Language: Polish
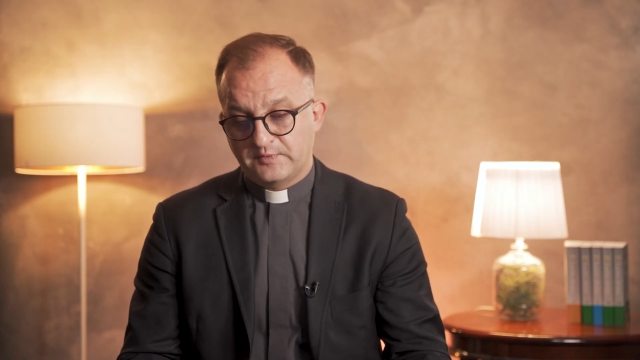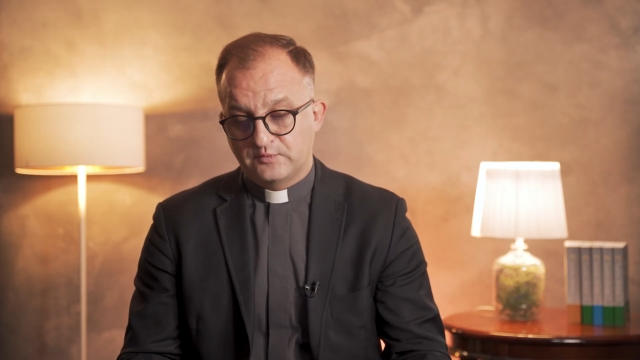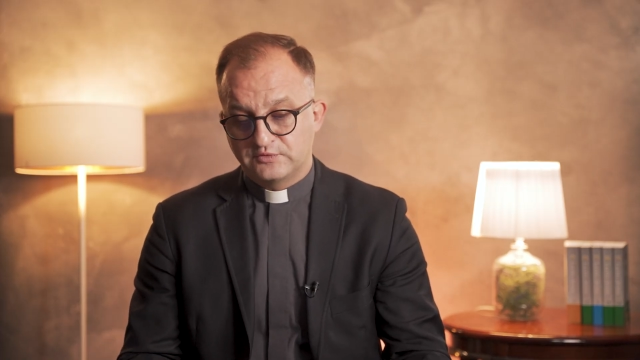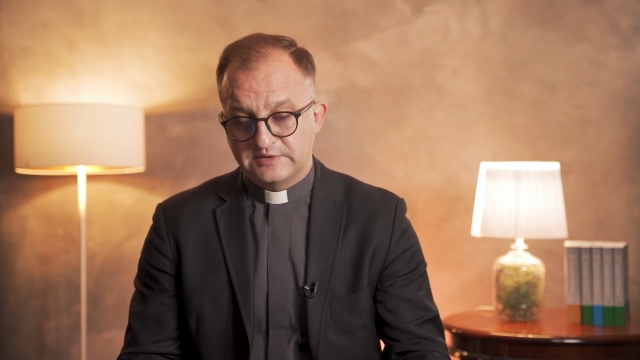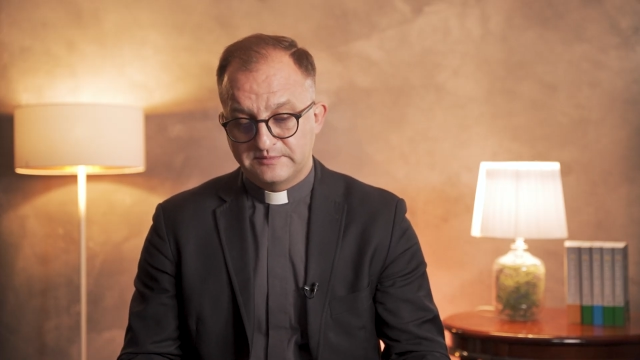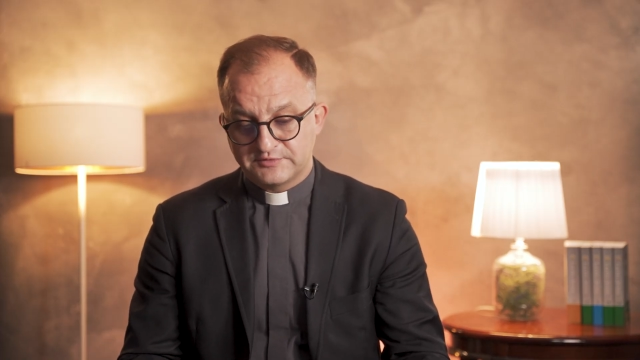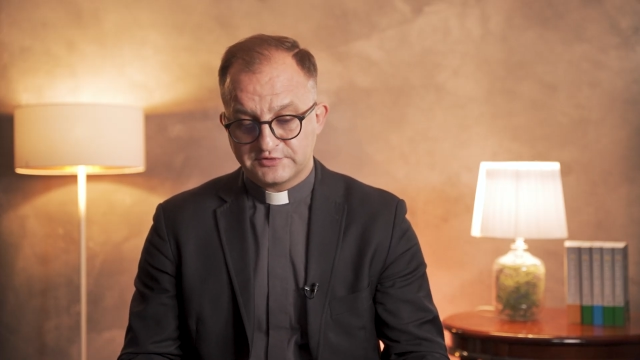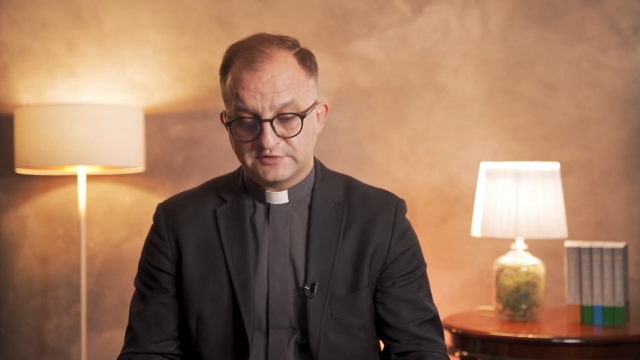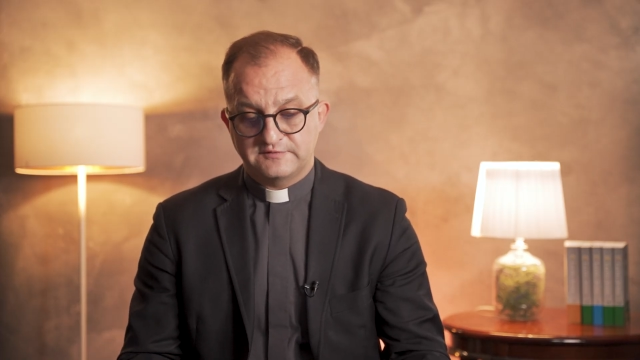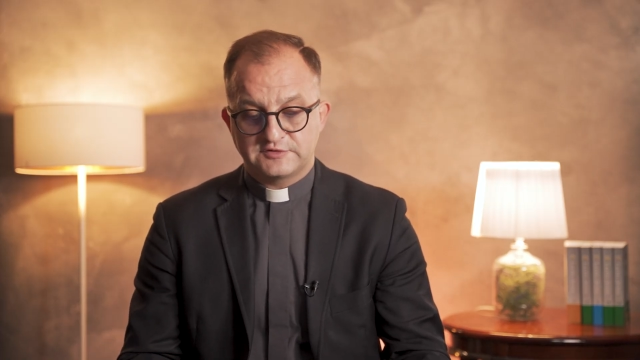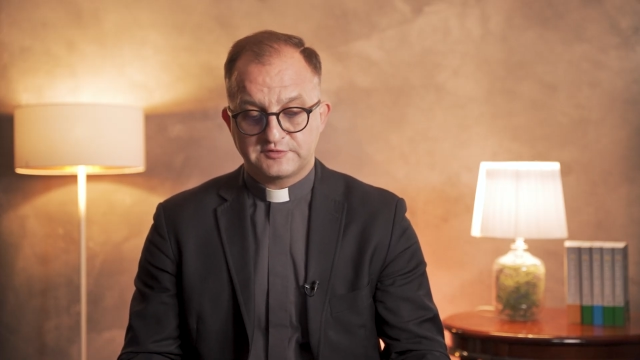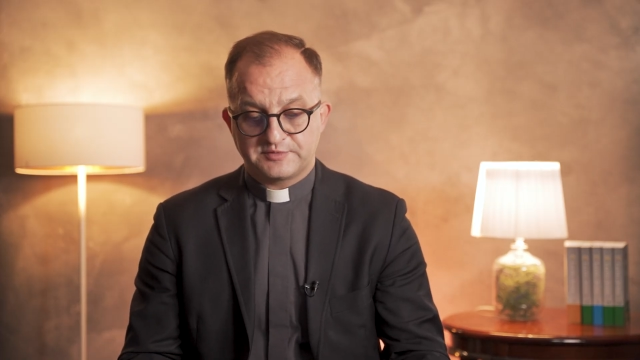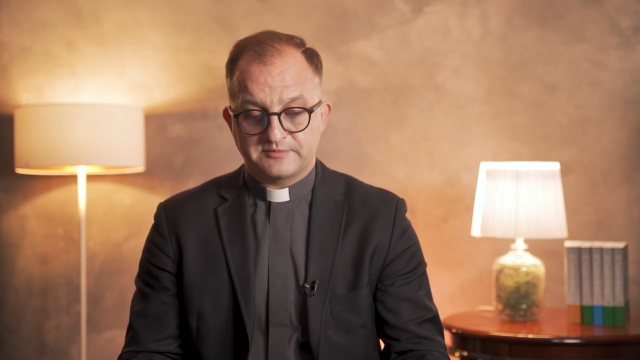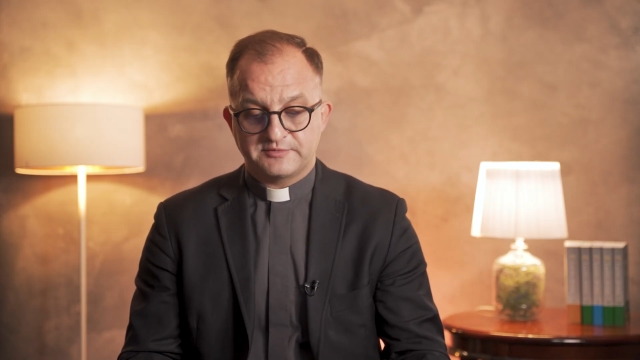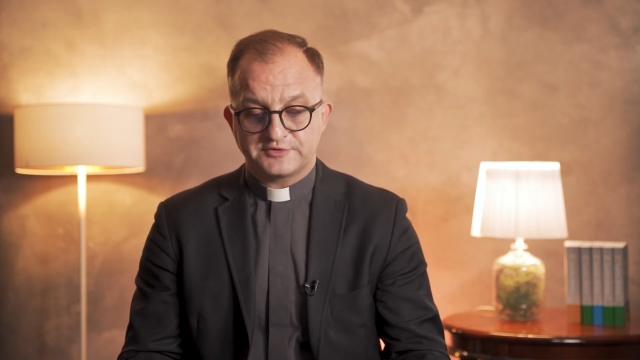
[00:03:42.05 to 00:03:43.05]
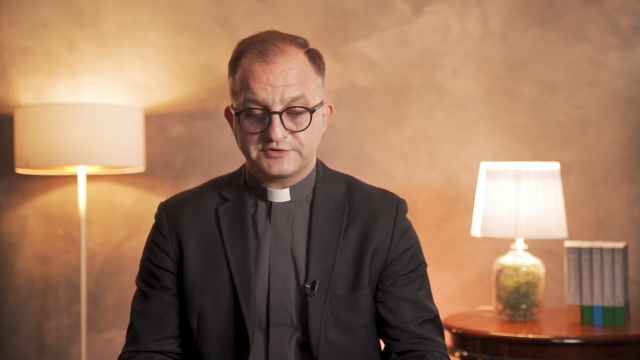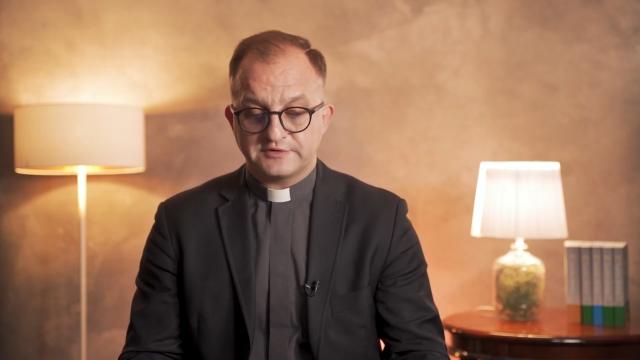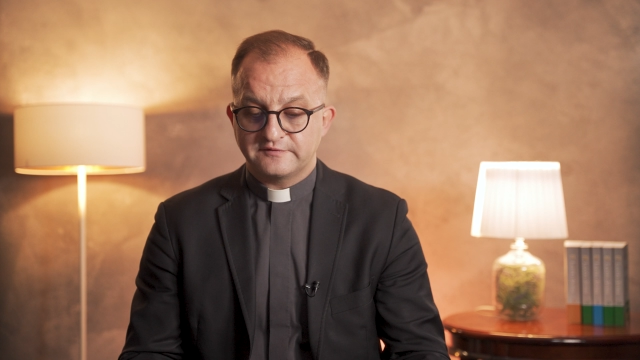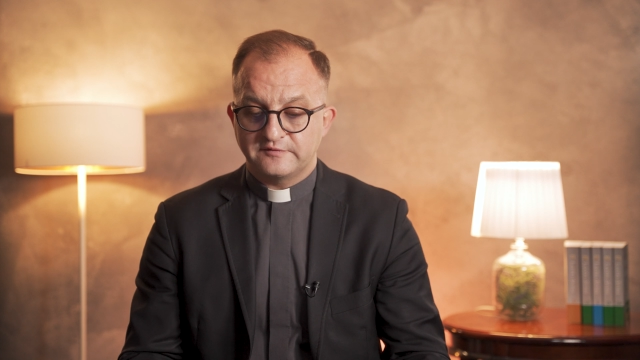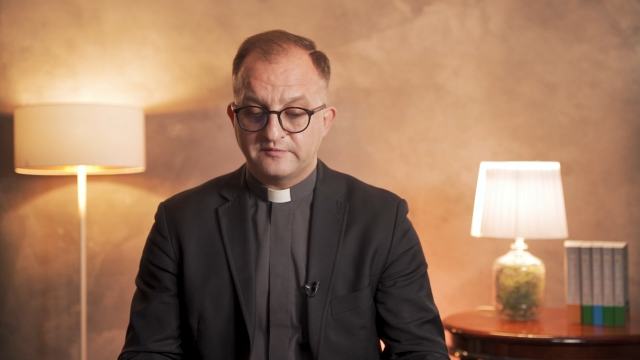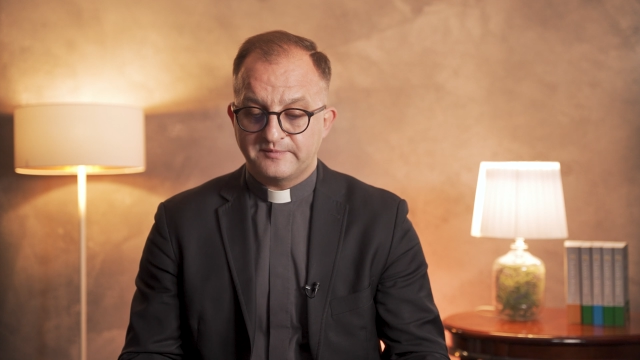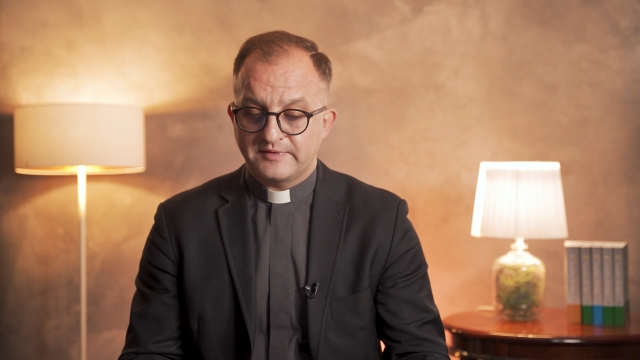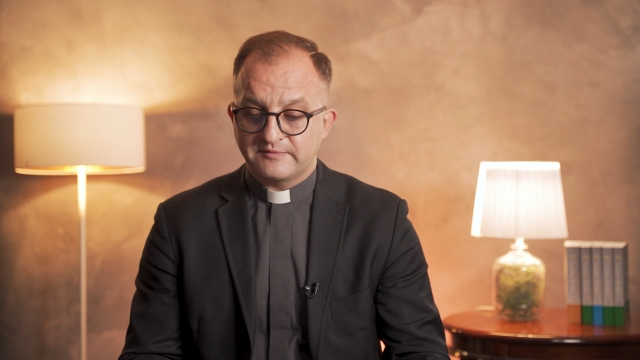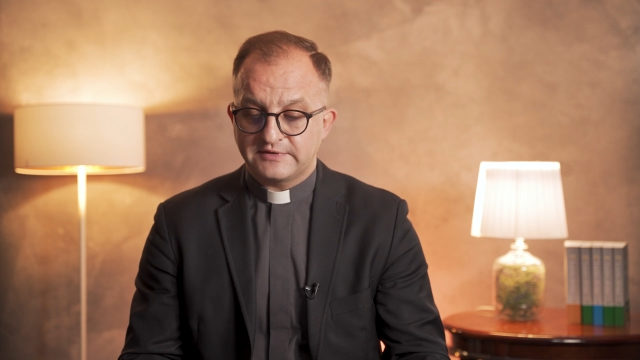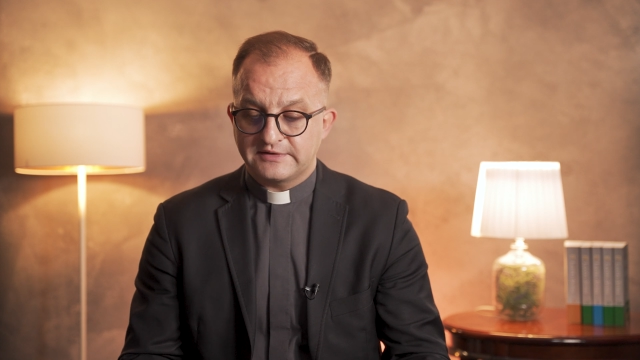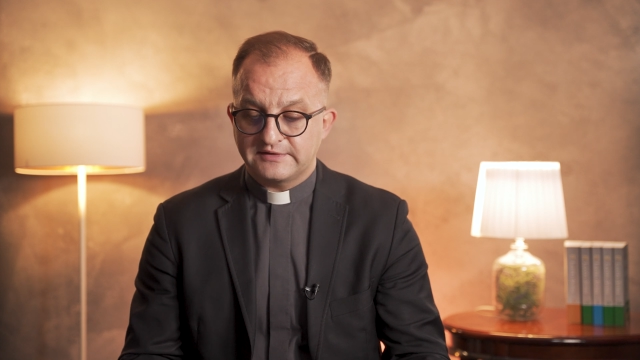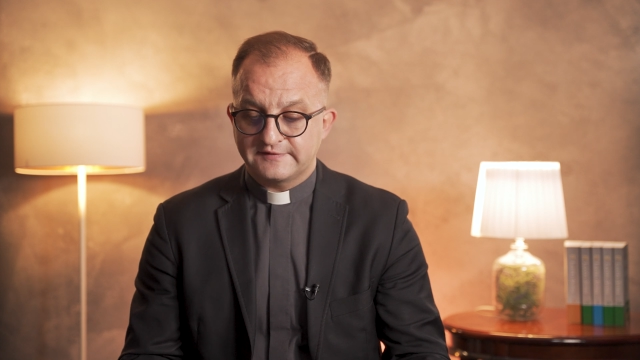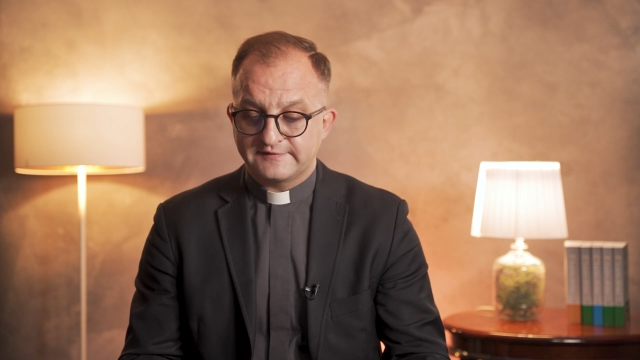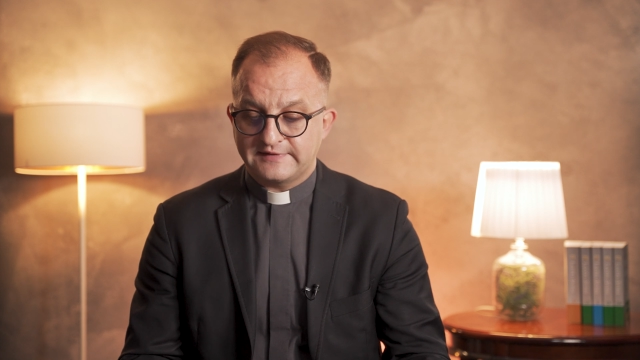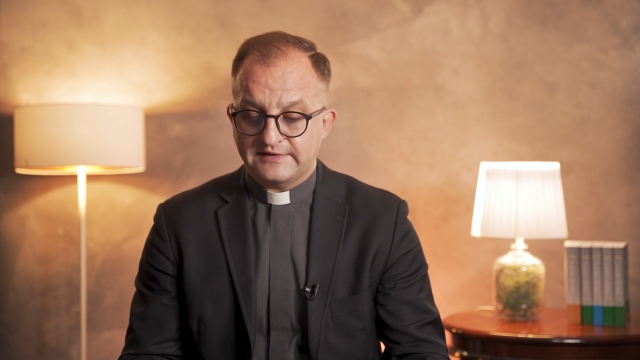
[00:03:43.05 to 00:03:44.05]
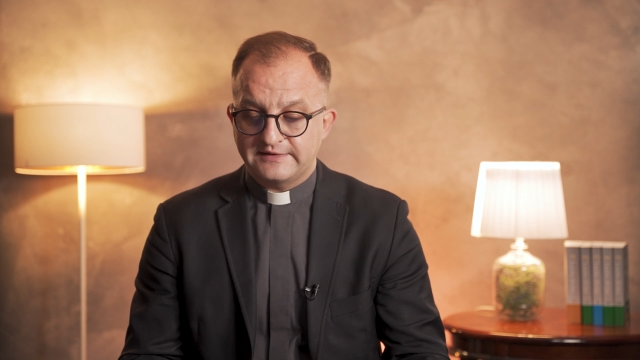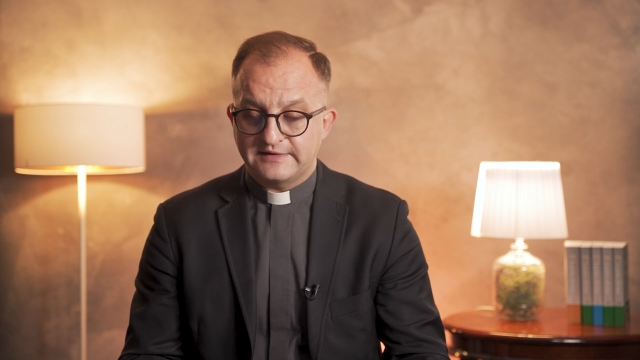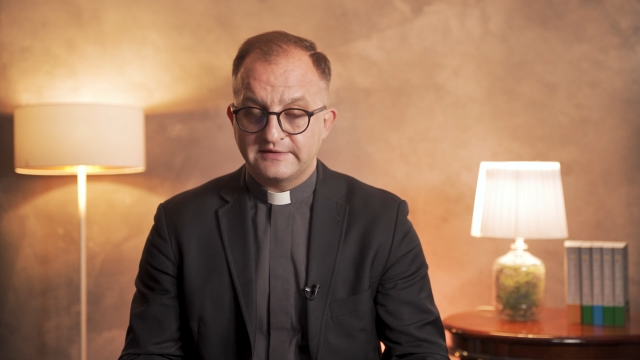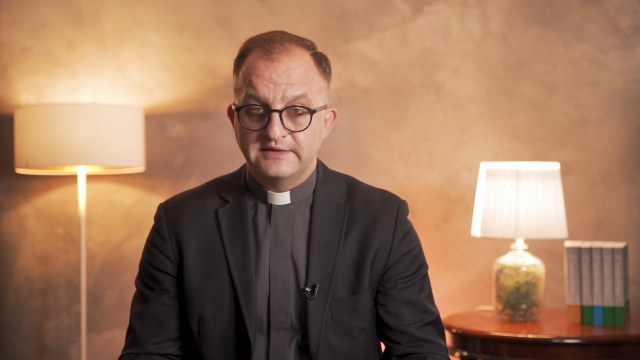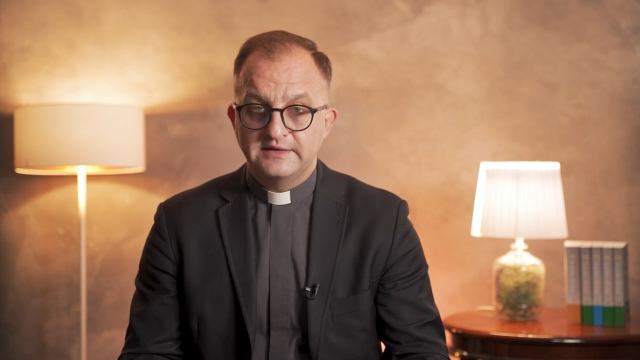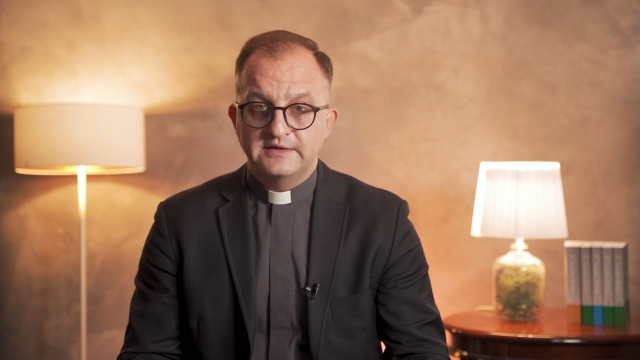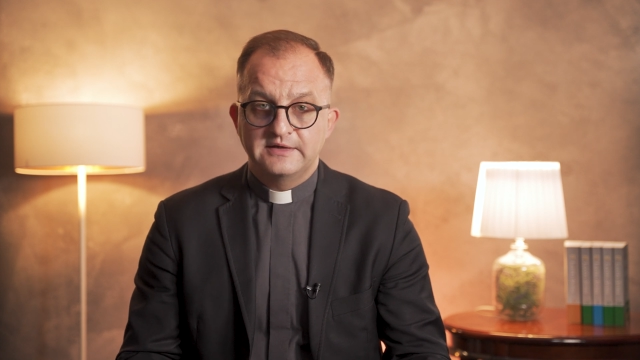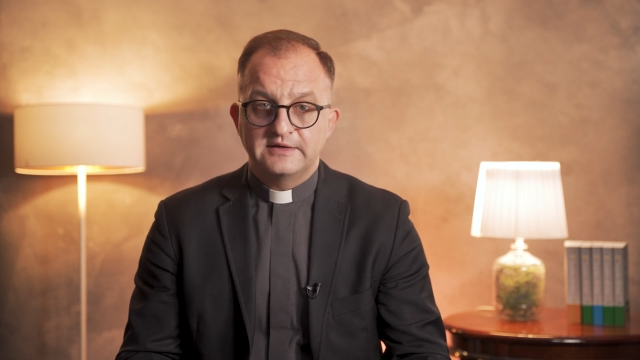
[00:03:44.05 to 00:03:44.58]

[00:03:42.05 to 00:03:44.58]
uniemożliwić proboszczowi wypełnianie zadań.